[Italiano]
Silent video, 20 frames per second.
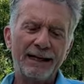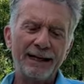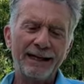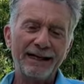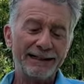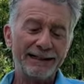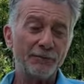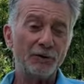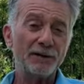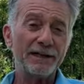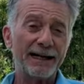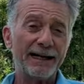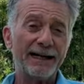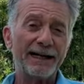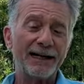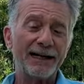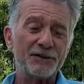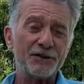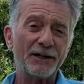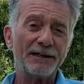E devo dire
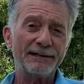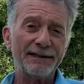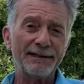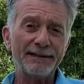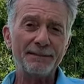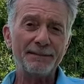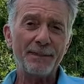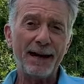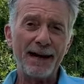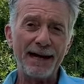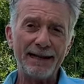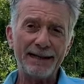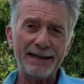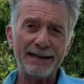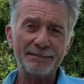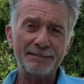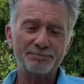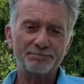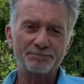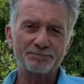che la gente di mare